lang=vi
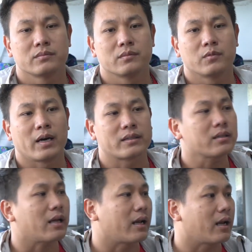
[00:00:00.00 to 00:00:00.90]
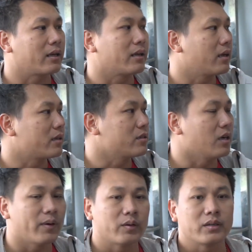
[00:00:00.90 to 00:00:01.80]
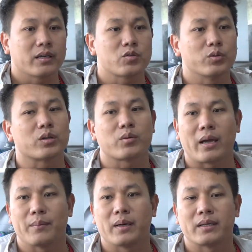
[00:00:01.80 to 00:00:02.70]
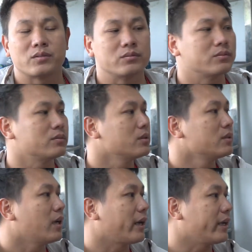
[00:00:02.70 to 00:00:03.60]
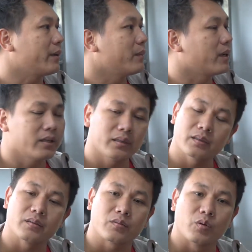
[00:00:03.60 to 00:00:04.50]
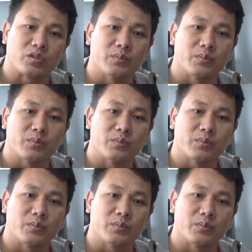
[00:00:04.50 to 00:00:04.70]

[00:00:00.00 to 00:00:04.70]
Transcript: và tất cả dựa vào những cái số điện thoại mà ừ, anh em à, của